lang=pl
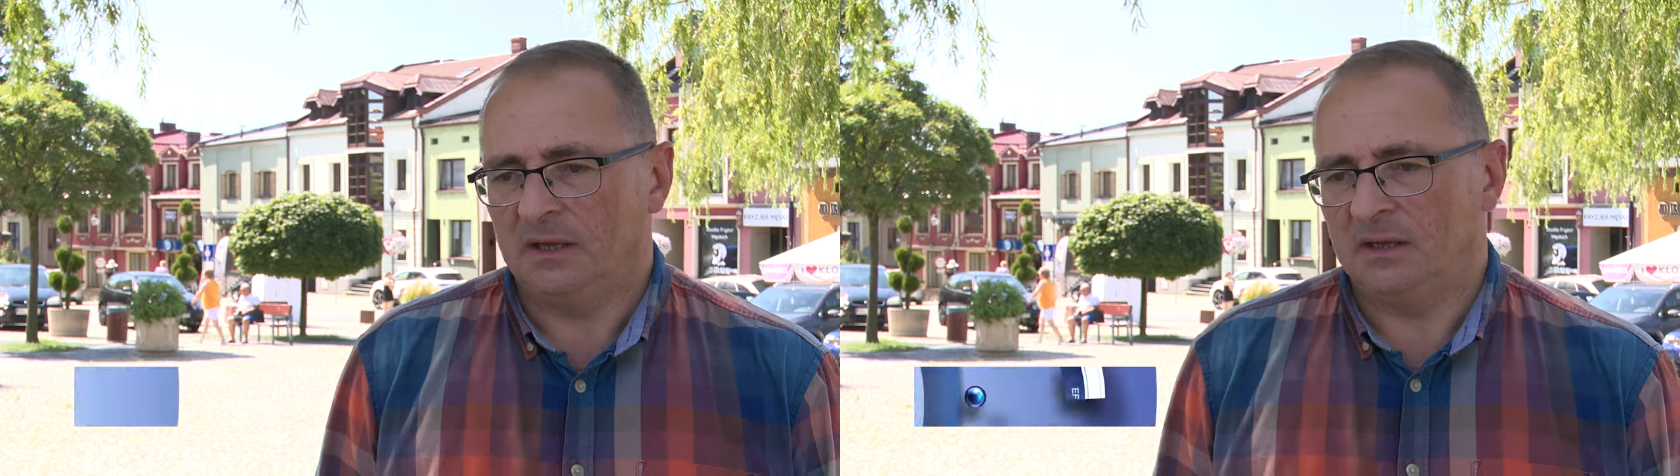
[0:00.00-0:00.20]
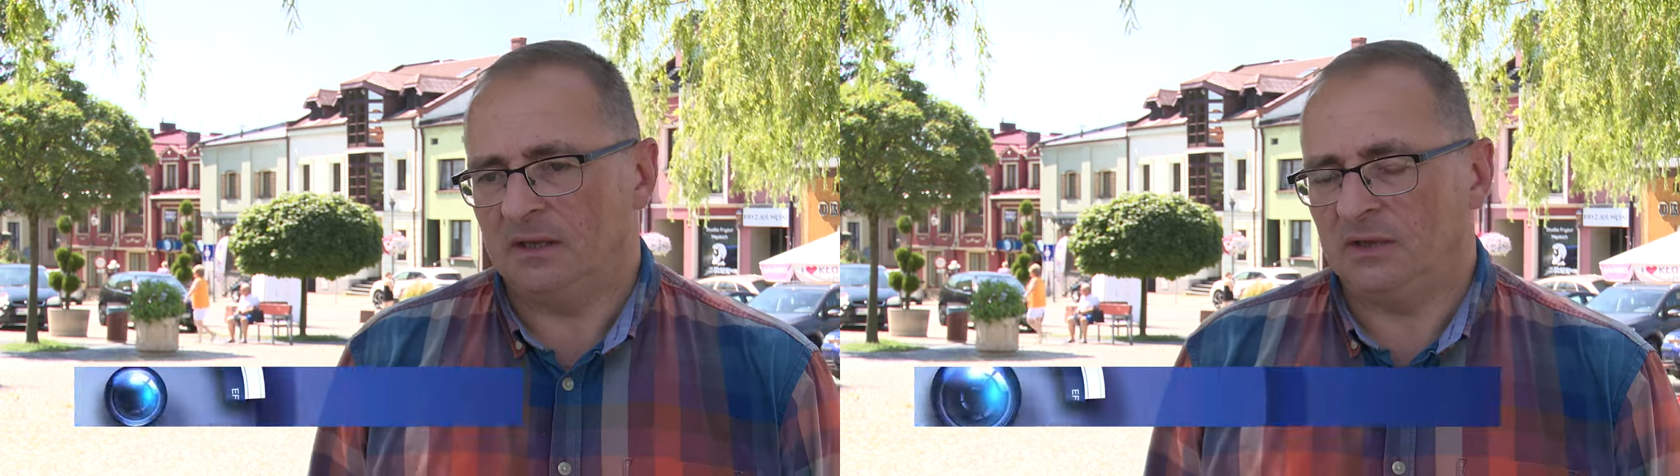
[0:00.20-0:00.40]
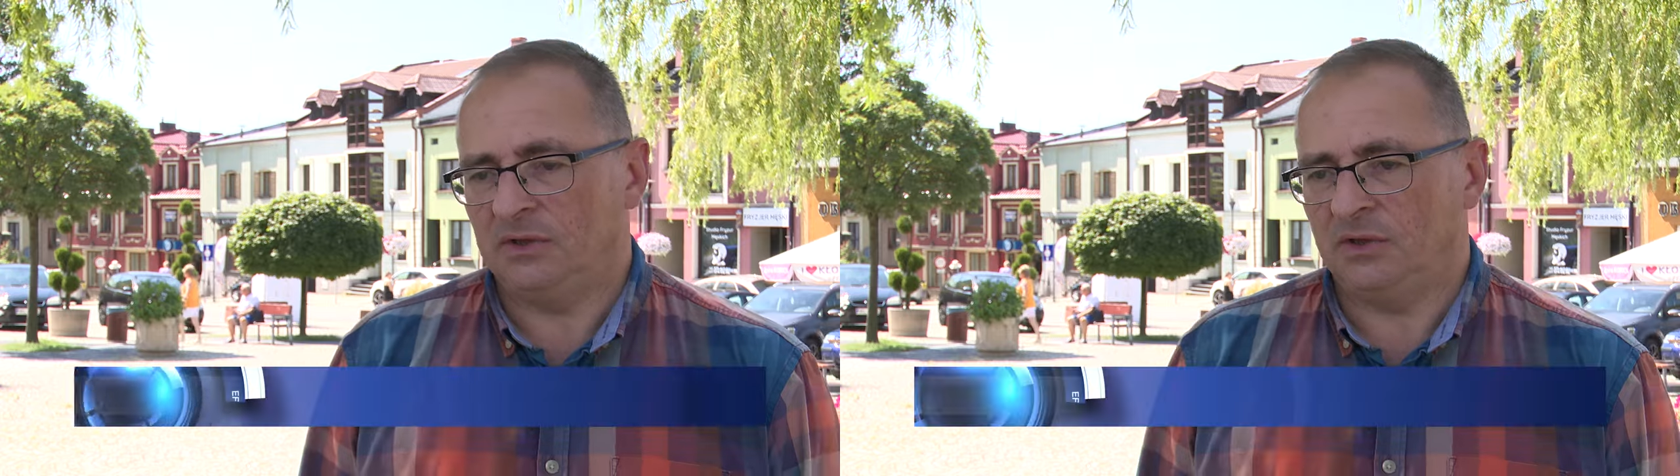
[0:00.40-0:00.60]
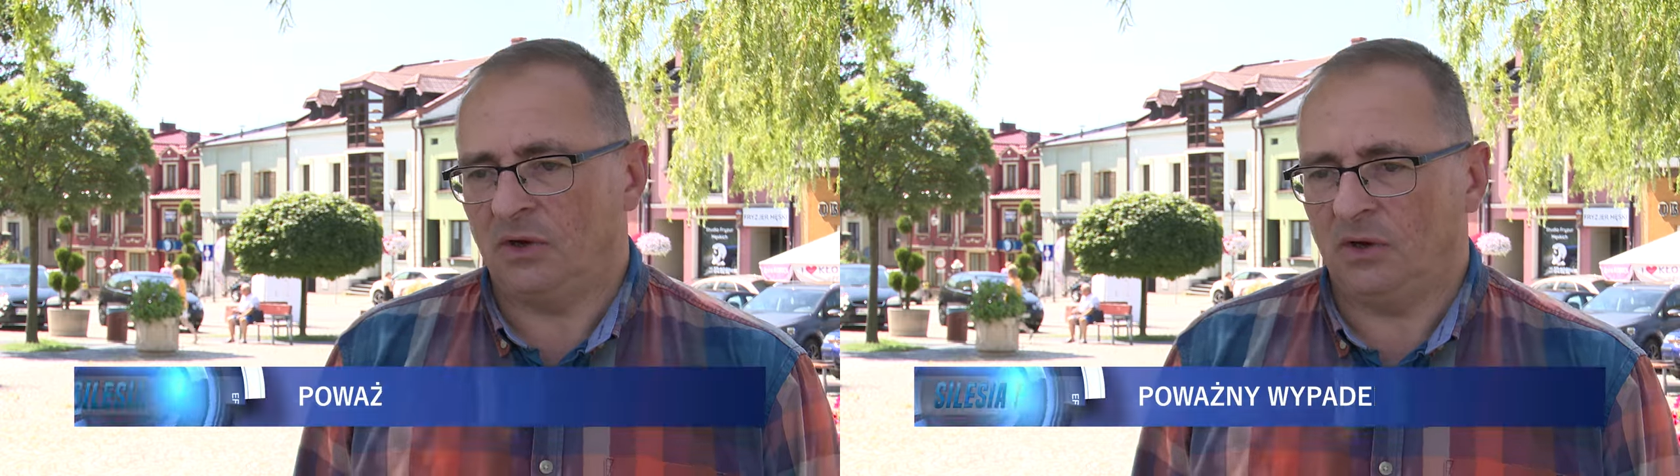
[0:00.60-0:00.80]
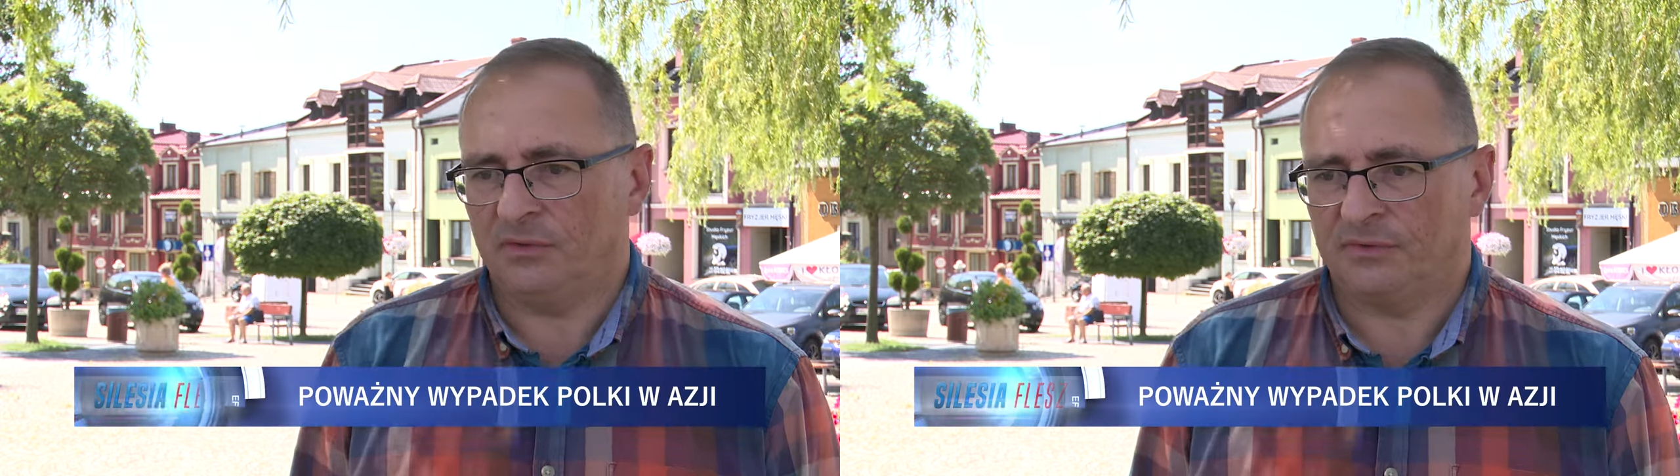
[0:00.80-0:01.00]
e, i
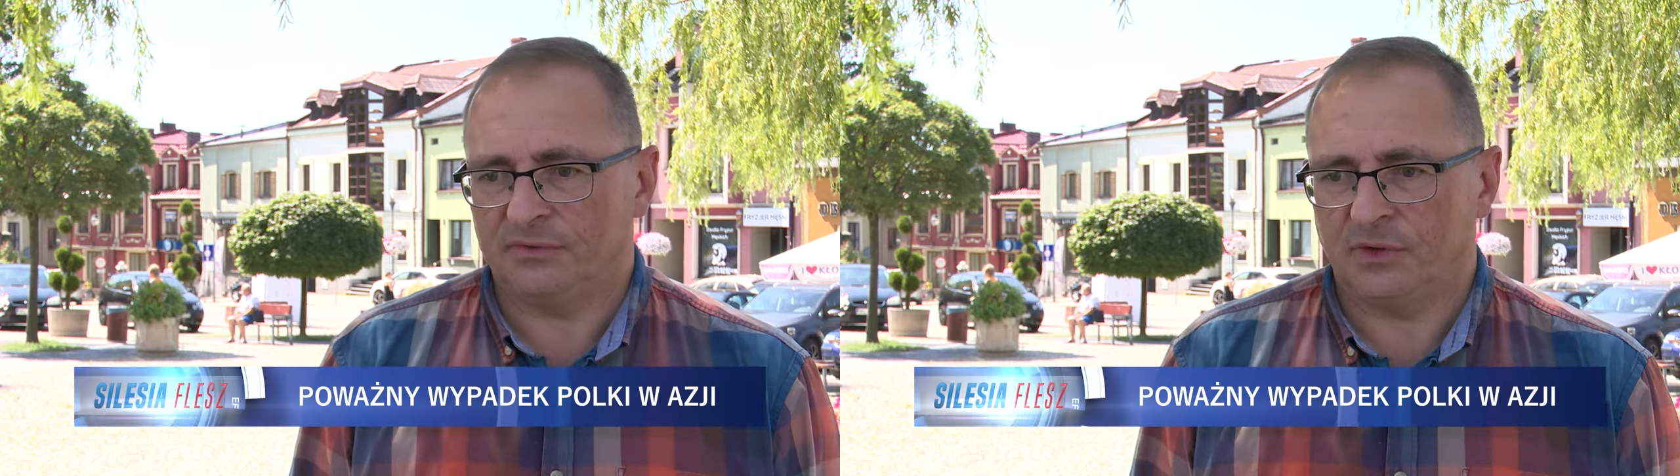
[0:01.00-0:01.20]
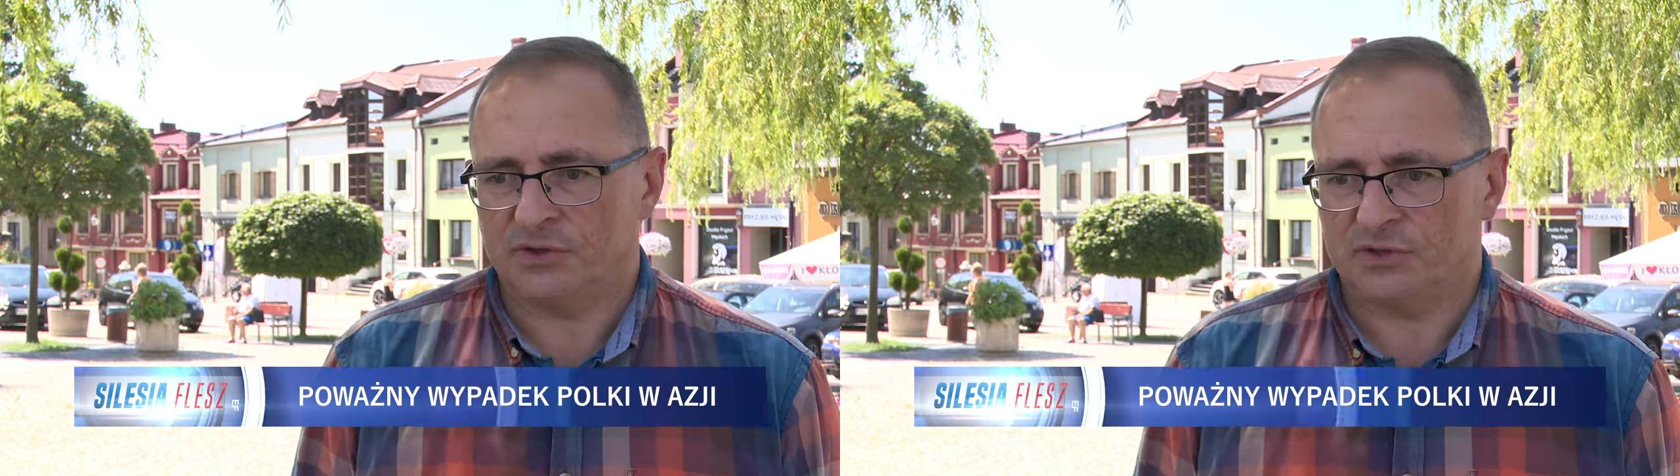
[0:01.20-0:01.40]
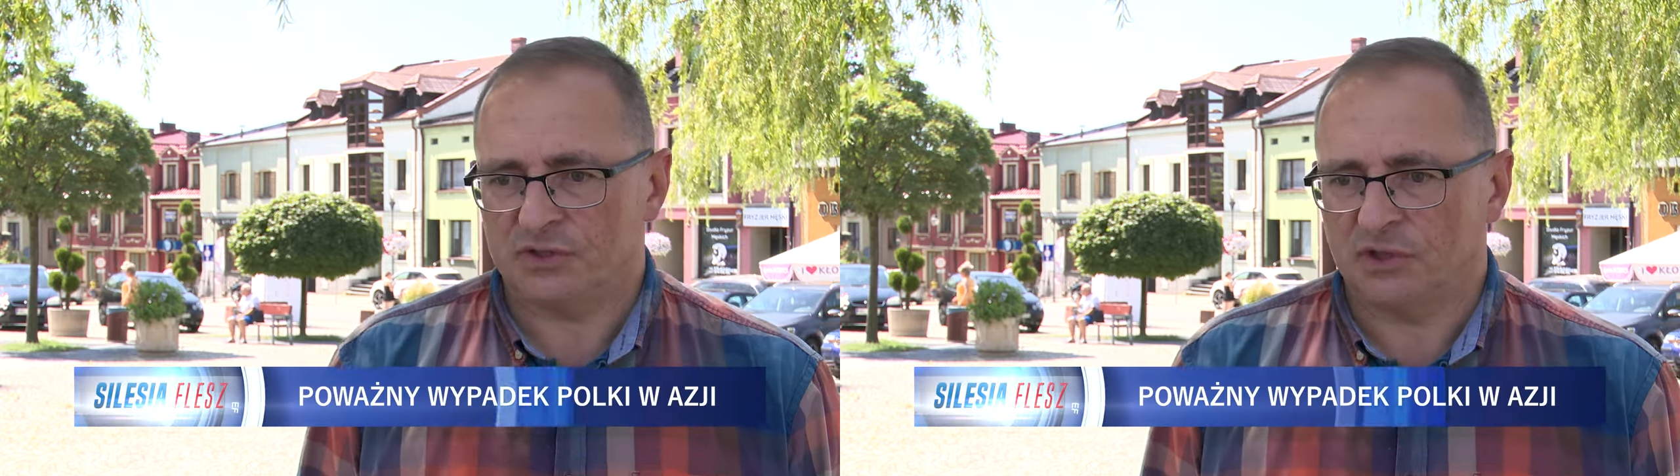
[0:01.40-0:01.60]
on dość